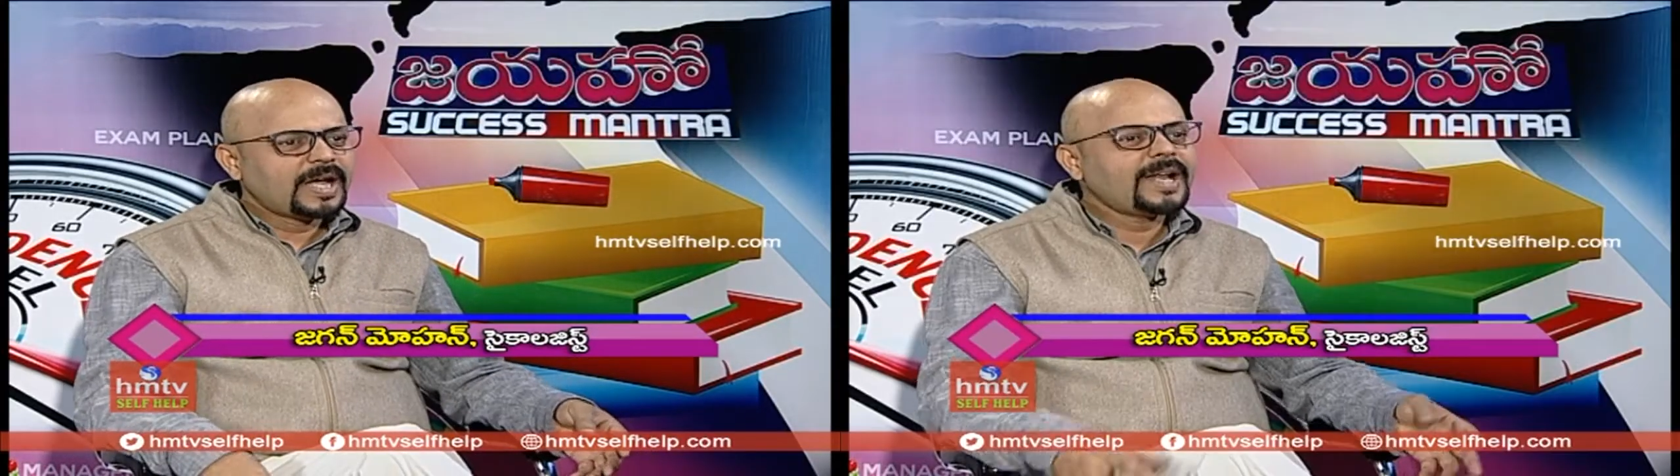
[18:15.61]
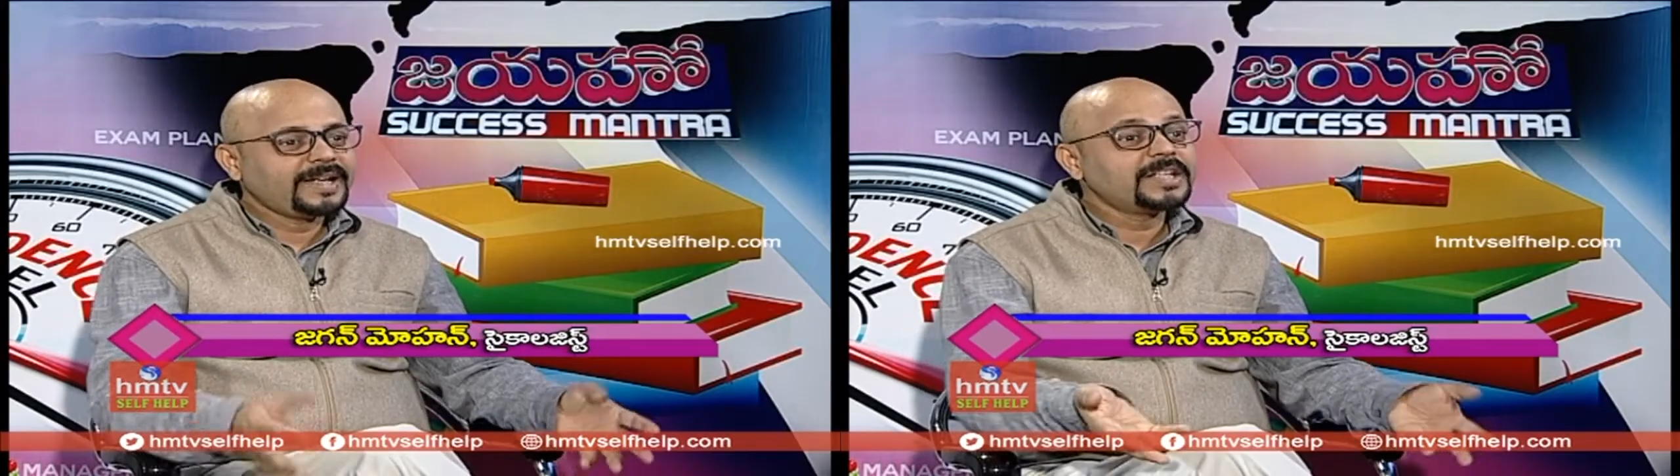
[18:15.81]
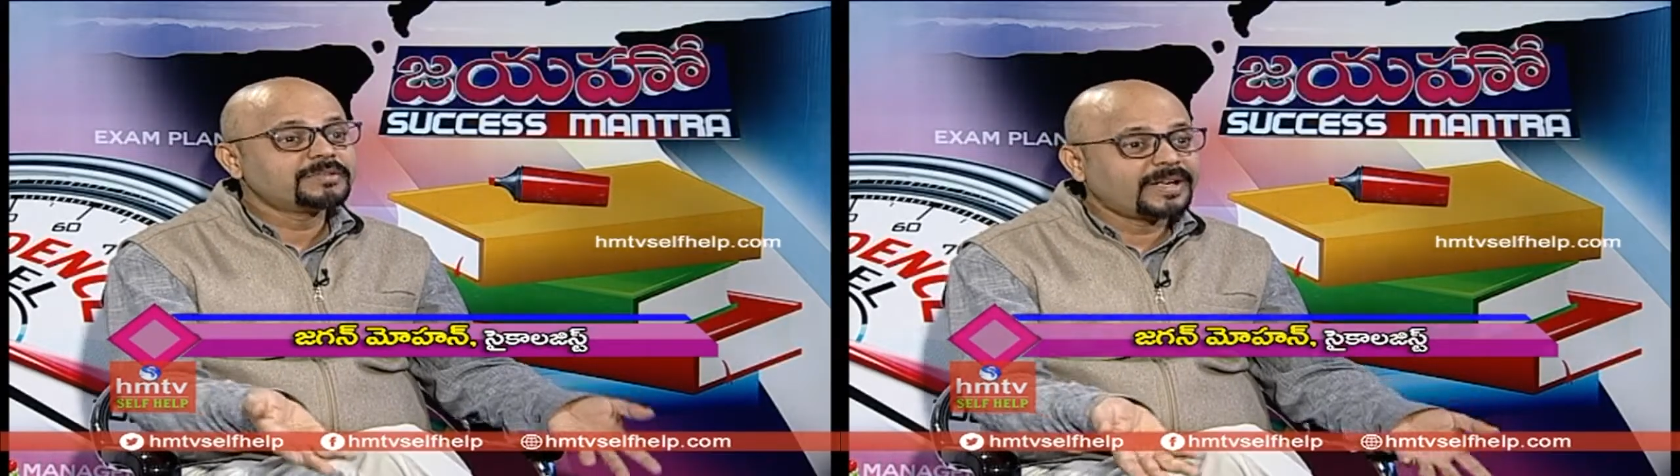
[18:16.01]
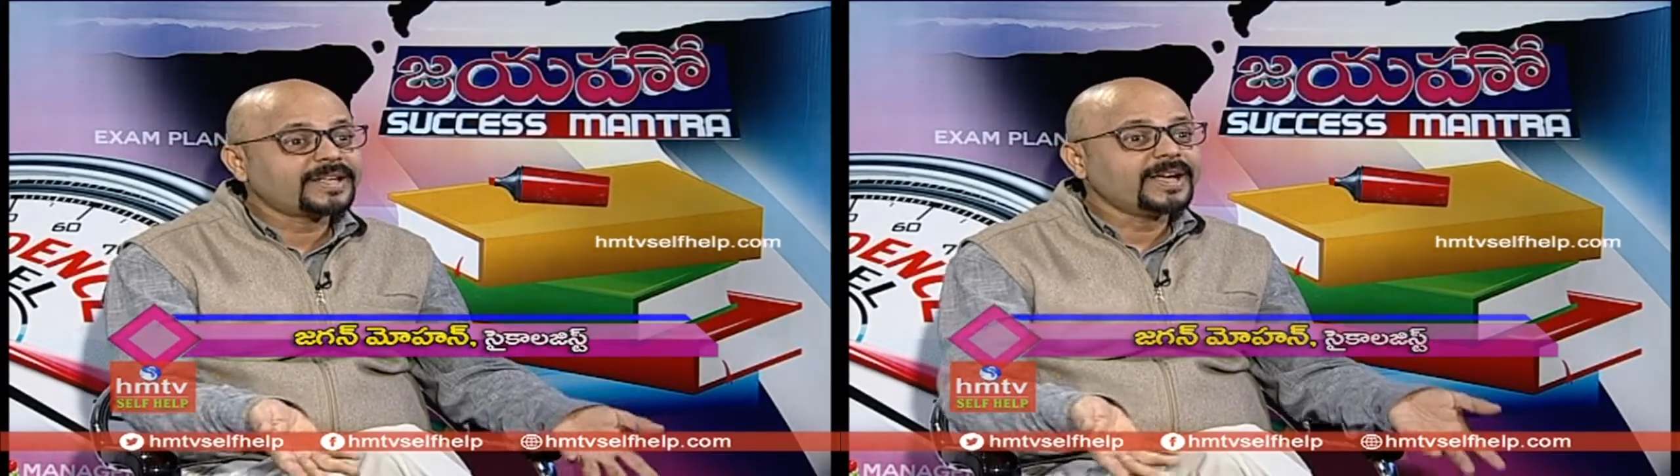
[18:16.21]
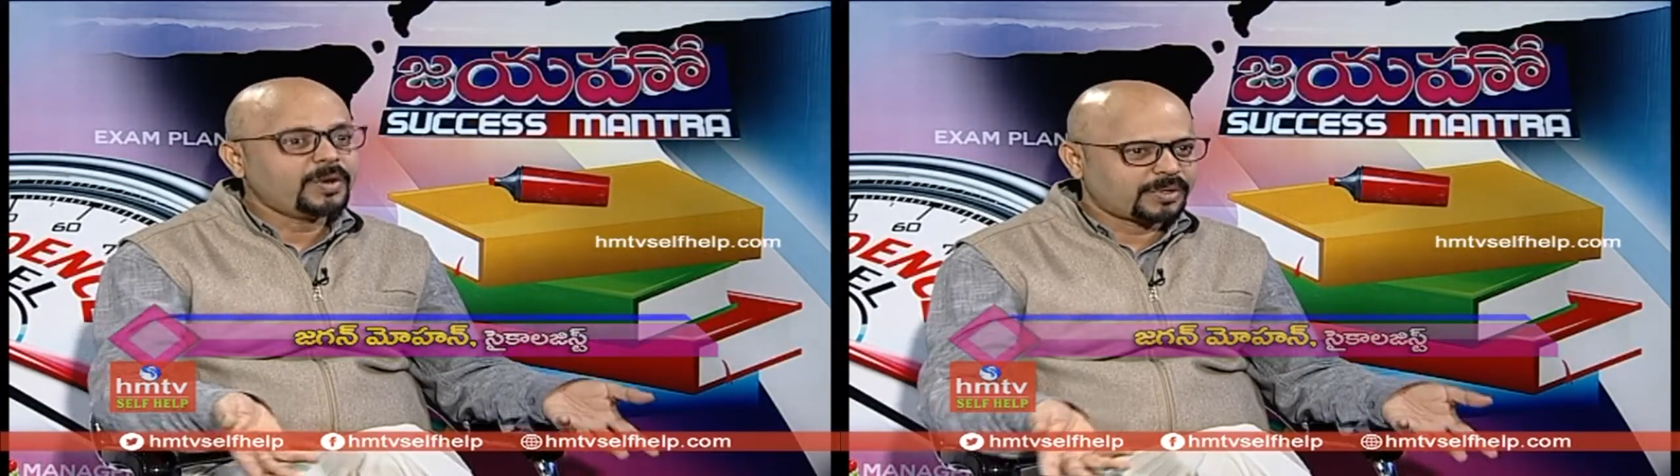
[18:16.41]
అండ్ ఇట్ ఈస్
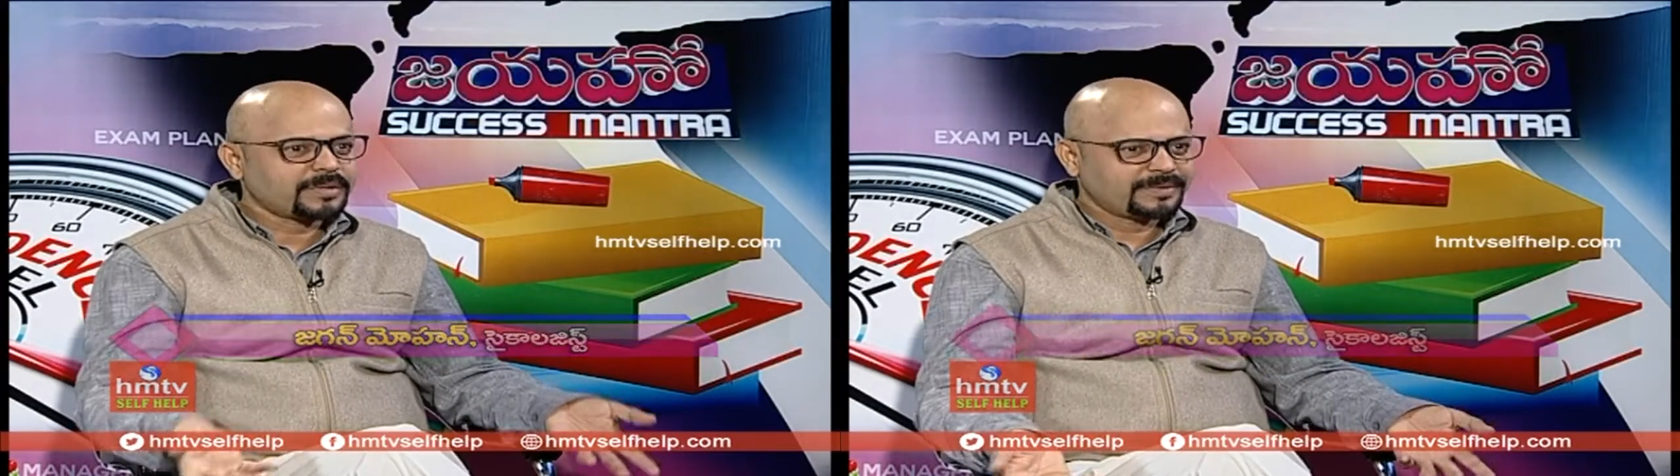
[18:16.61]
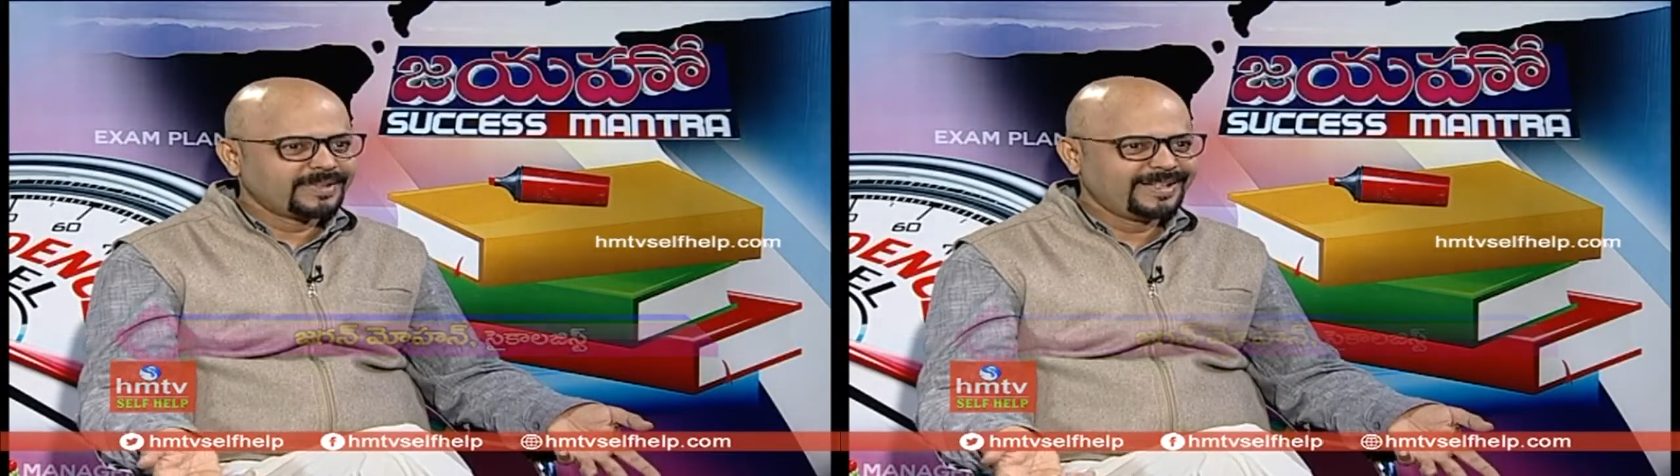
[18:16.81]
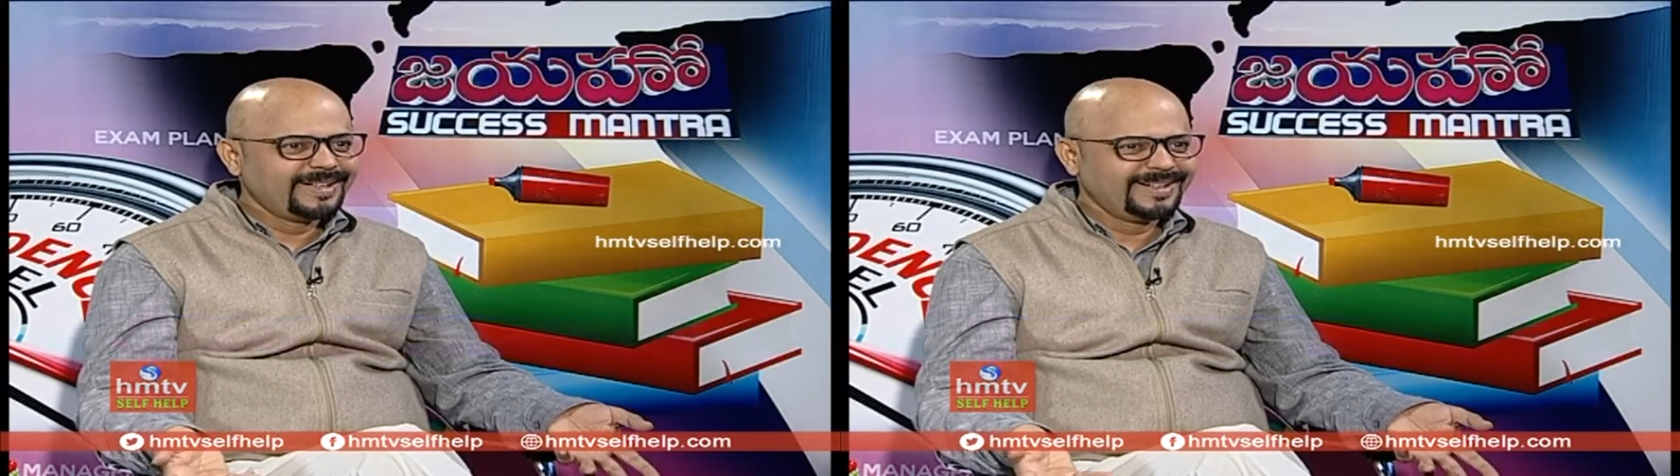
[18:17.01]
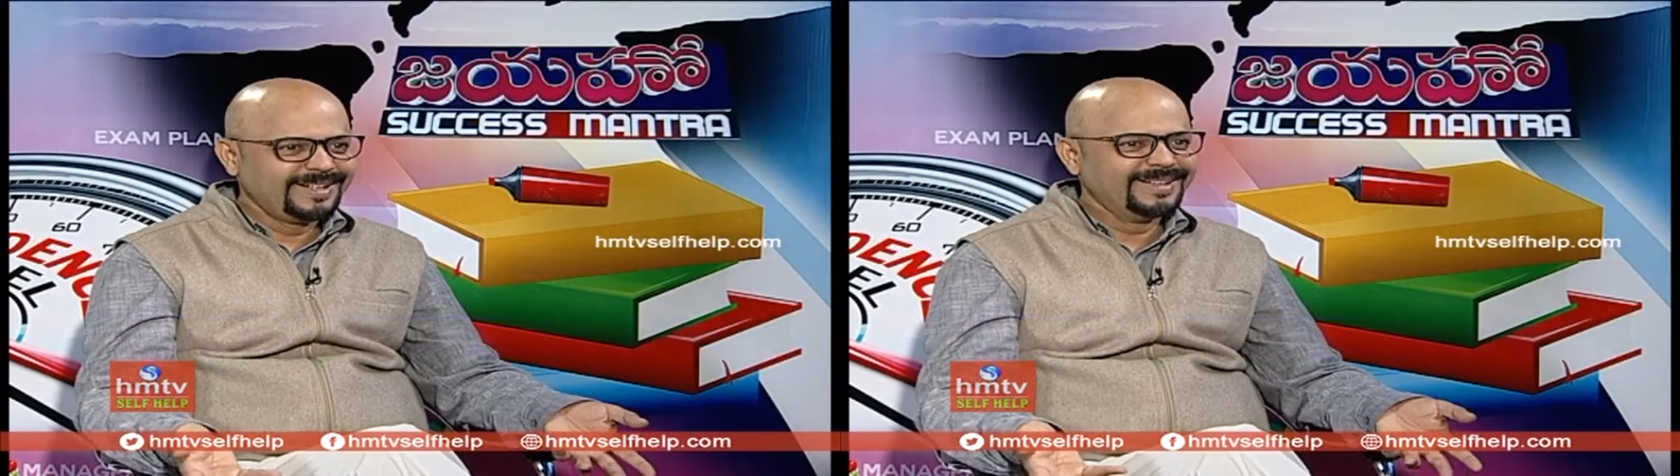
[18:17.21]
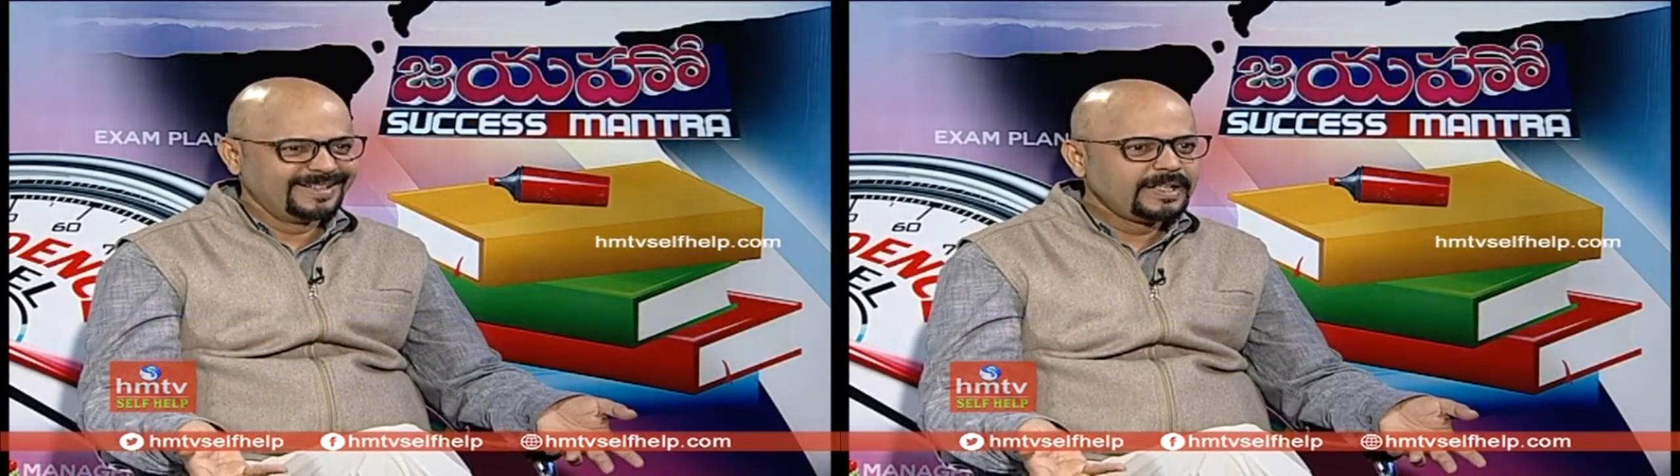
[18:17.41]
వర్కింగ్ అవుట్
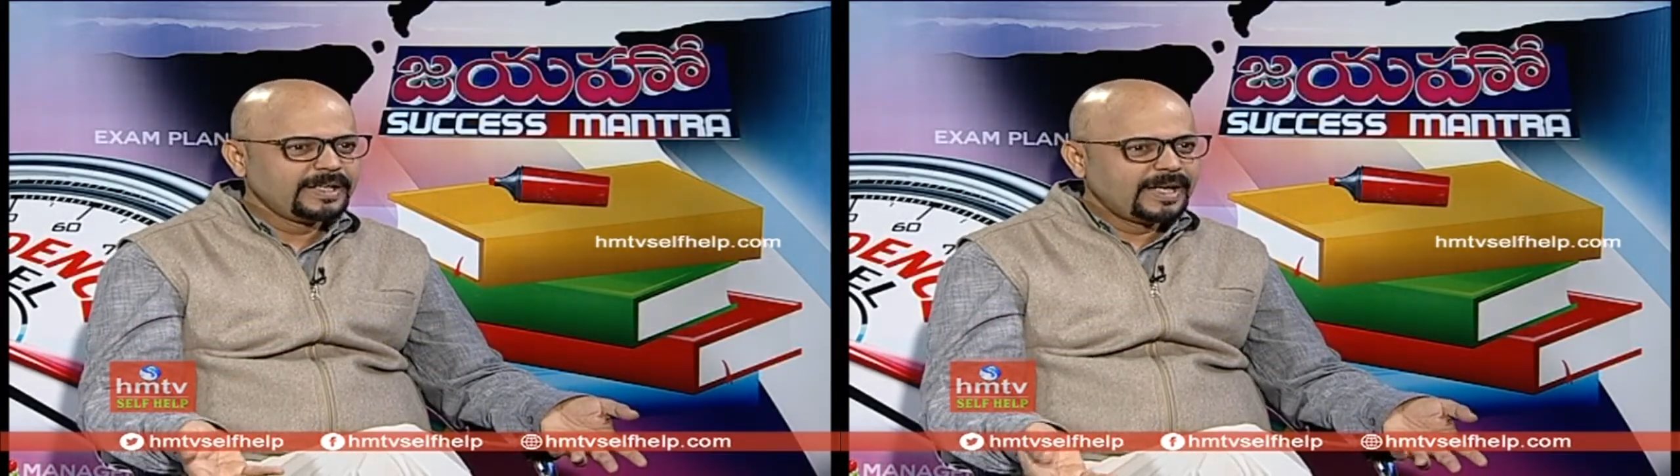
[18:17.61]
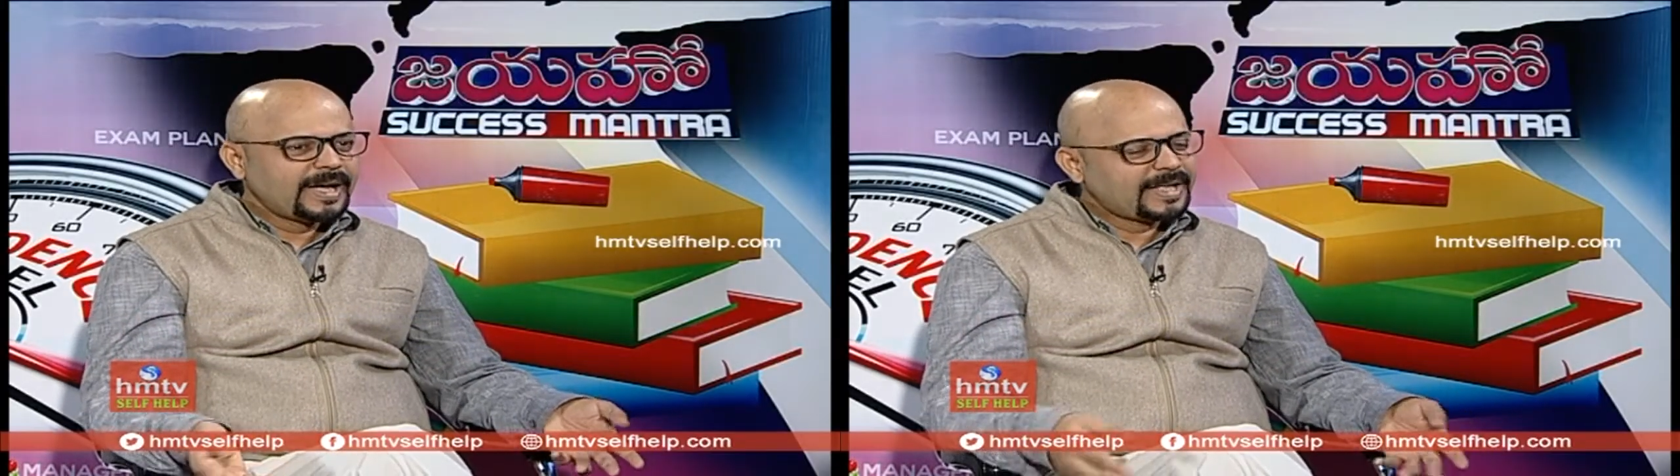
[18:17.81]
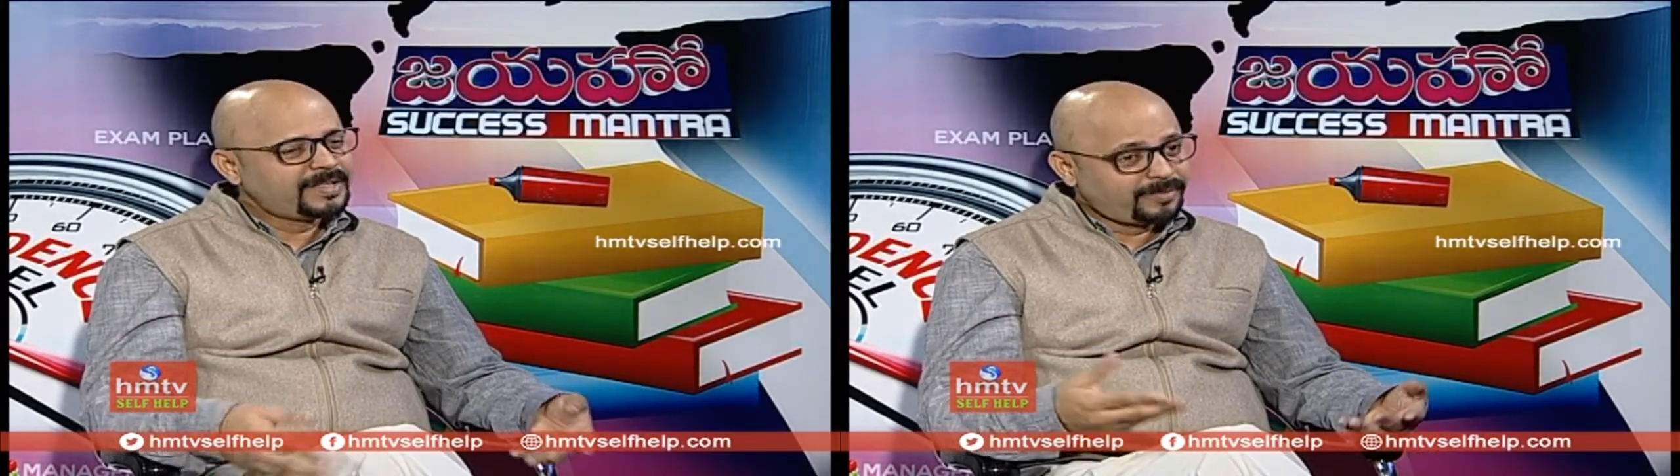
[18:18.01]
అది